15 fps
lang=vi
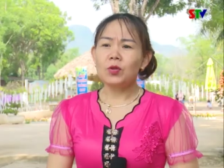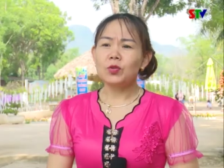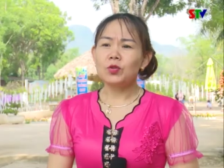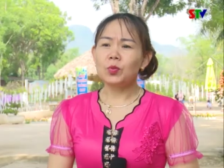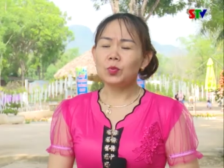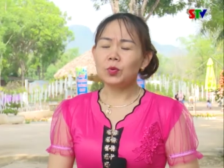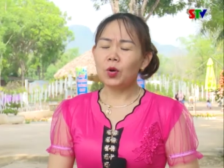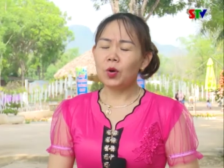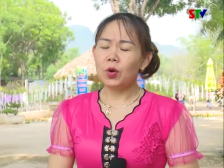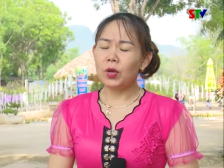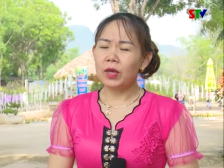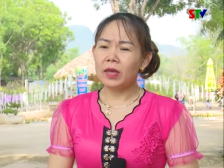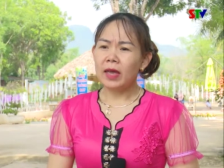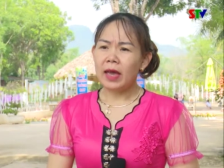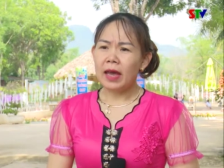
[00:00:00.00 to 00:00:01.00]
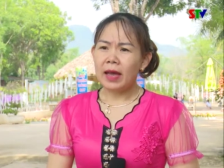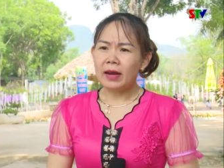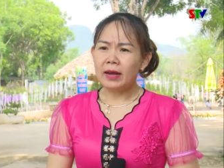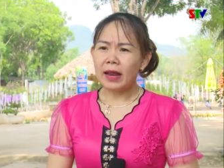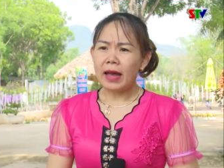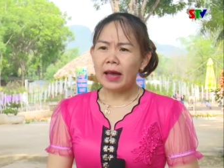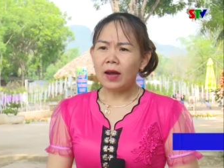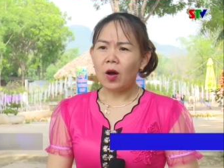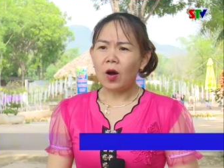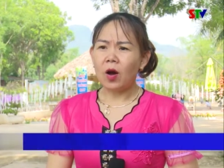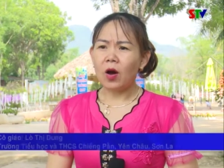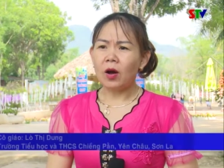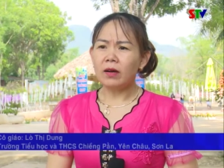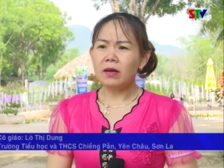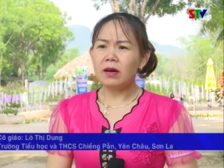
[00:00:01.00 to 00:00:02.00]
Chúng tôi đã
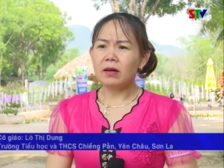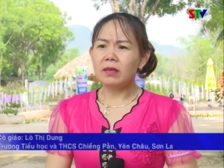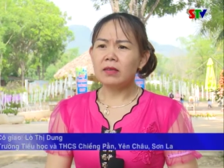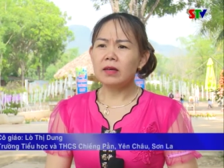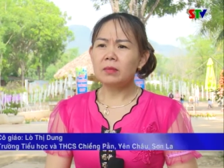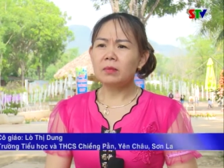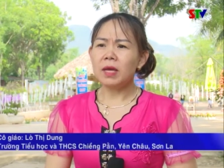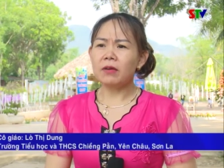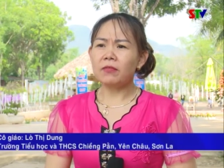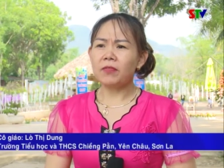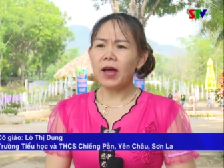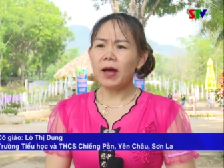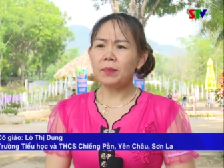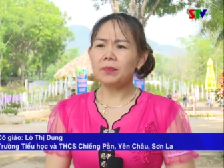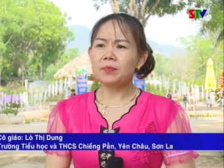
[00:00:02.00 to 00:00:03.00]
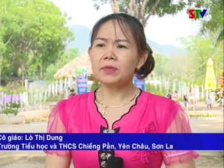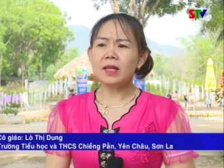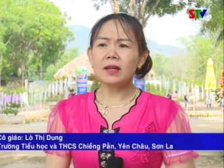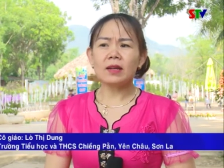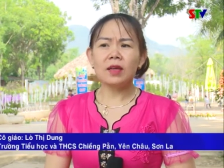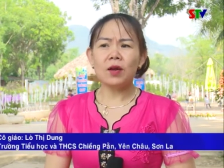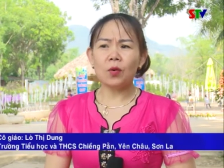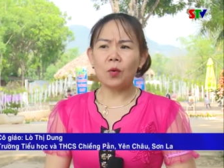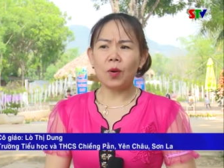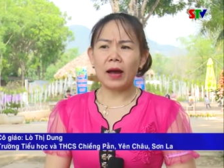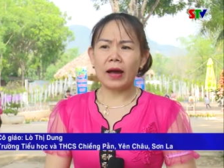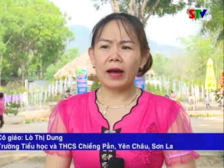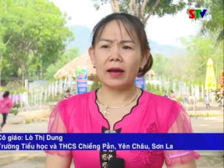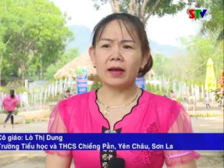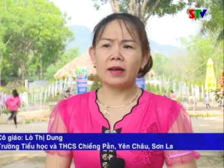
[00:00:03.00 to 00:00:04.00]
có được những biện pháp rất hiệu
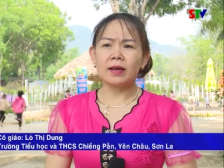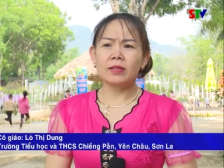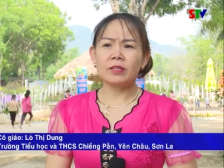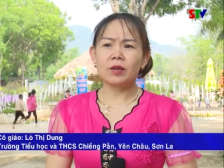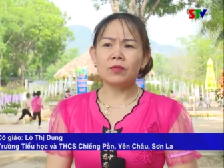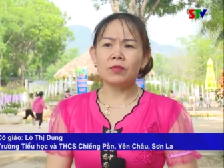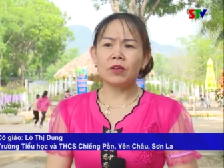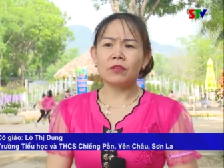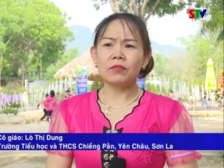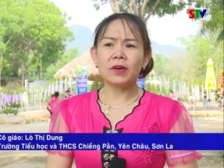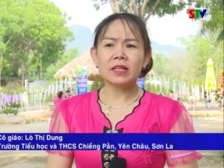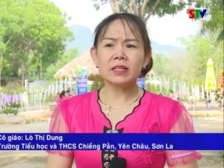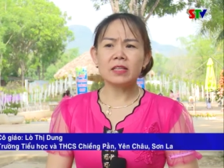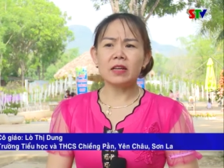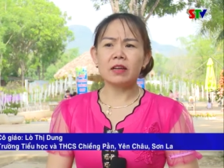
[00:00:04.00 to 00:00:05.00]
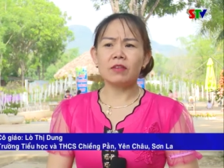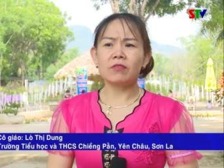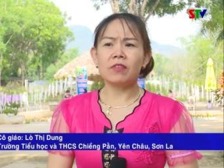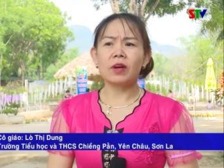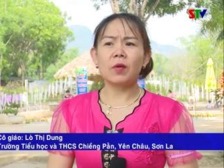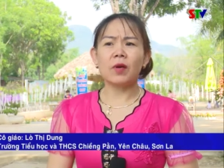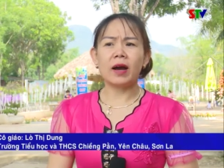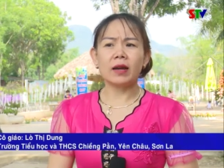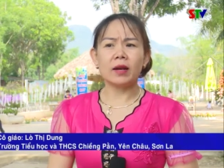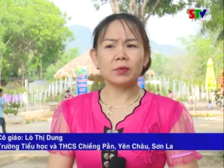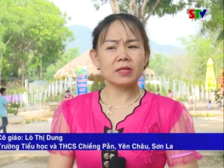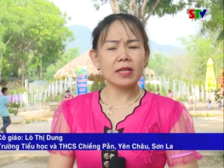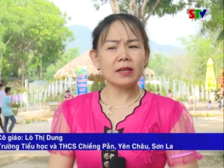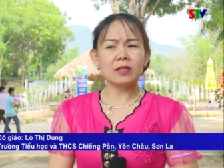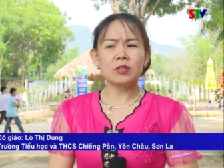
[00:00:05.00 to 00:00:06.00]
quả trong việc phát triển văn hóa đọc
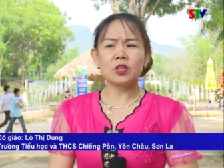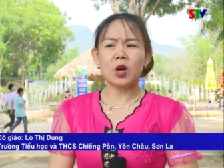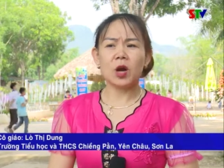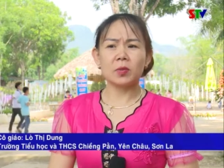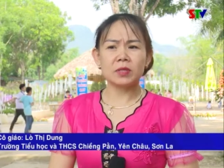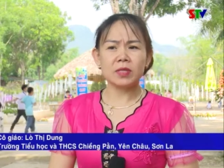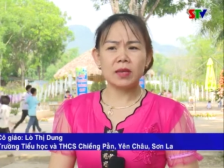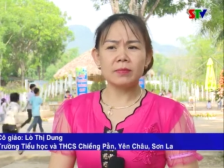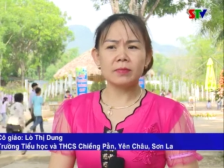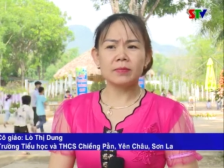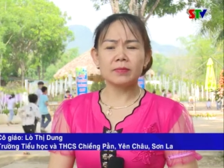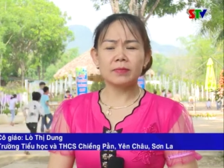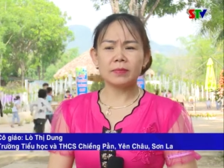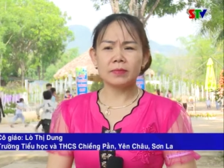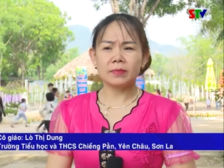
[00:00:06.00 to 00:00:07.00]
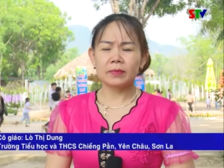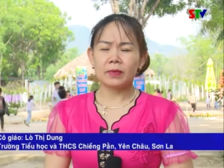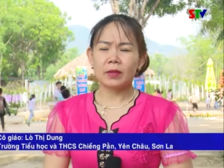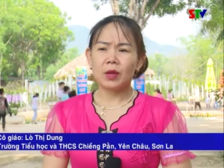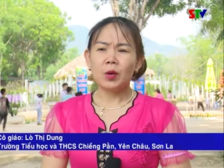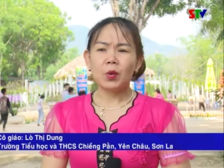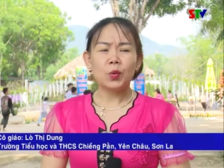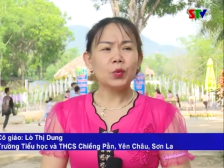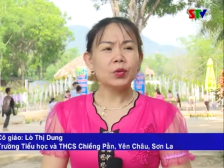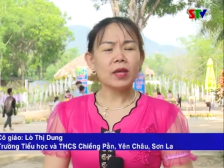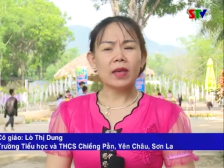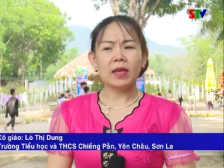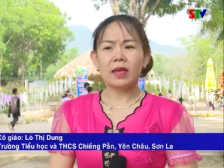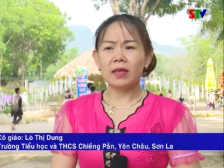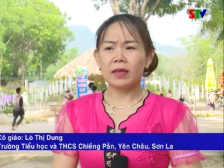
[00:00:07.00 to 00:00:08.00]
sách cho học sinh. Cụ
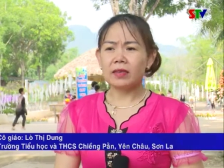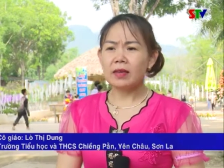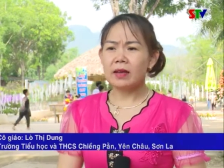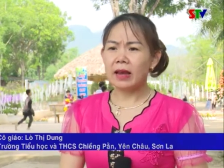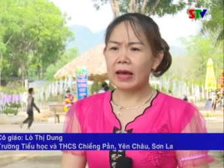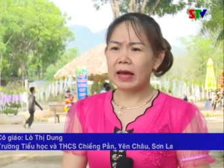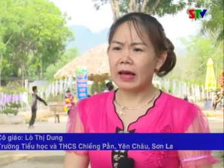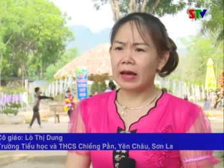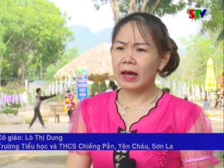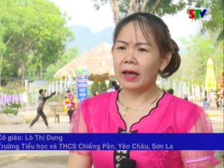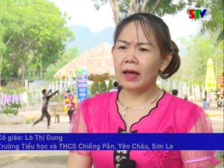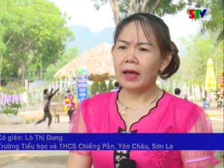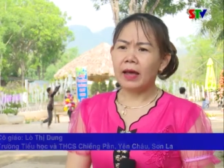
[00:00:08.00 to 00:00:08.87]
thể như là